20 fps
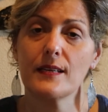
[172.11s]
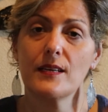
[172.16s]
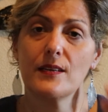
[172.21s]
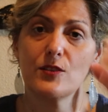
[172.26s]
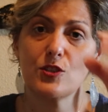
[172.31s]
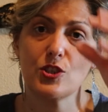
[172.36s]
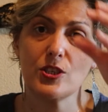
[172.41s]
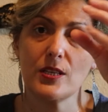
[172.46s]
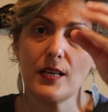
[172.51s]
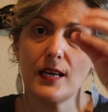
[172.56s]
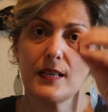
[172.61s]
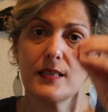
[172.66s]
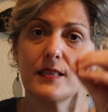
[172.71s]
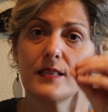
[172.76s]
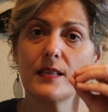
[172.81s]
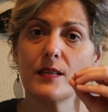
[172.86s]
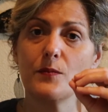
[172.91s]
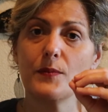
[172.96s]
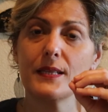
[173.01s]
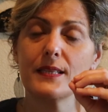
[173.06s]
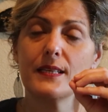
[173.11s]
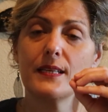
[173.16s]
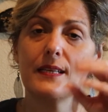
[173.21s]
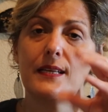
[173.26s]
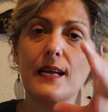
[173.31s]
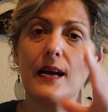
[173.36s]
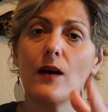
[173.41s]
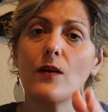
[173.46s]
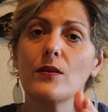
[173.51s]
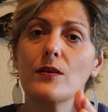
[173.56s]
que é tirada do
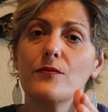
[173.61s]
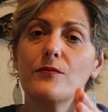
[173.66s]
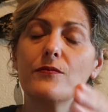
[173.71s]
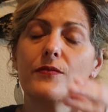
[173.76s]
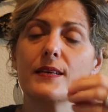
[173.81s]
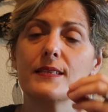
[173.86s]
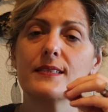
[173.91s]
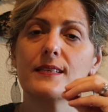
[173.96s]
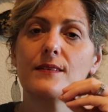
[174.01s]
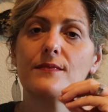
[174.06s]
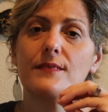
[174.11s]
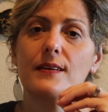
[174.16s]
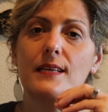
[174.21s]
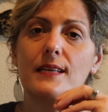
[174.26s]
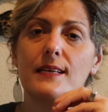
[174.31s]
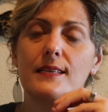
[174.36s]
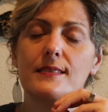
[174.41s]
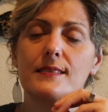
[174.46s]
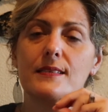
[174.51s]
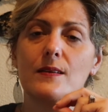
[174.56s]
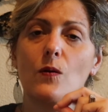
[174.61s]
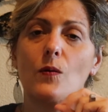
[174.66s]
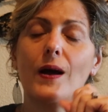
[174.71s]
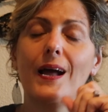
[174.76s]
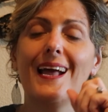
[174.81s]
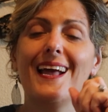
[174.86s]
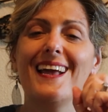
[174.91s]
material e fazer a avaliação.